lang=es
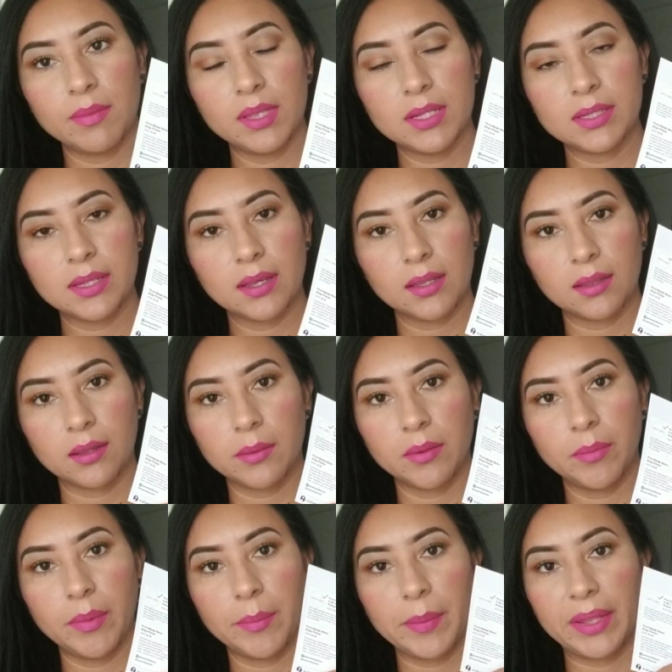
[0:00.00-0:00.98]
dice que
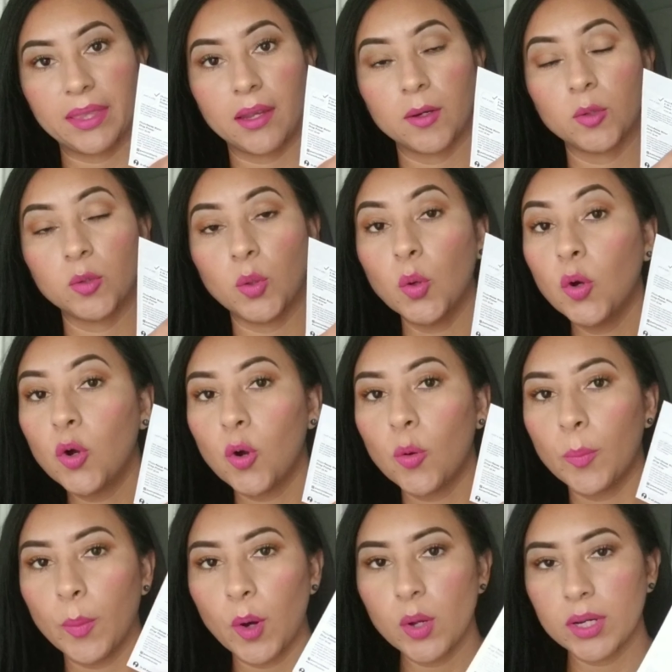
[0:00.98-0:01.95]
también me mandaron un
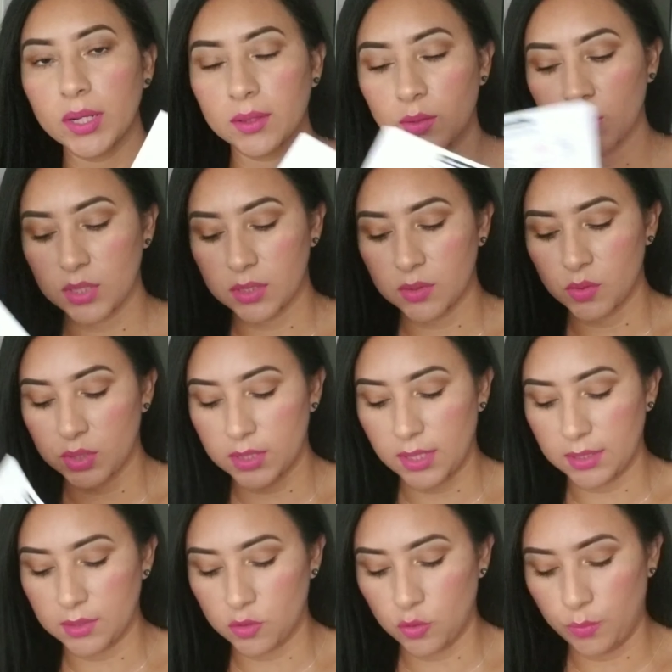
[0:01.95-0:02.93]
cupón, entonces eso
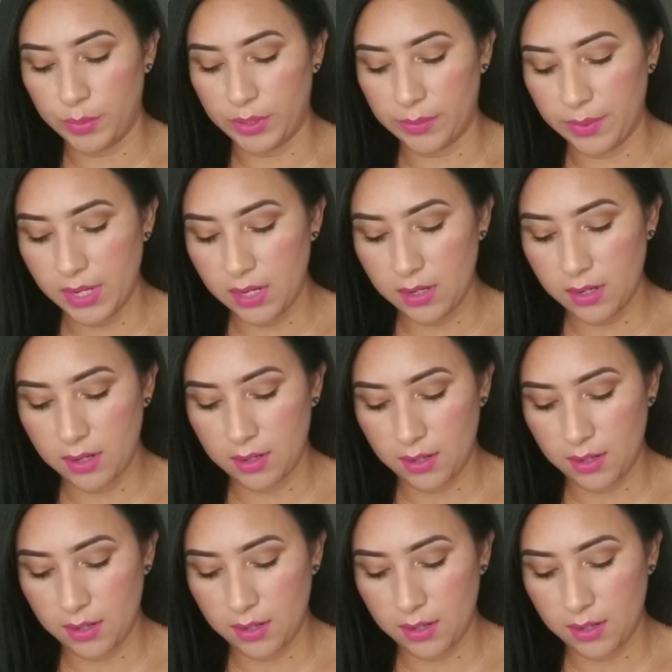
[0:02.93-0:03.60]
está súper bien.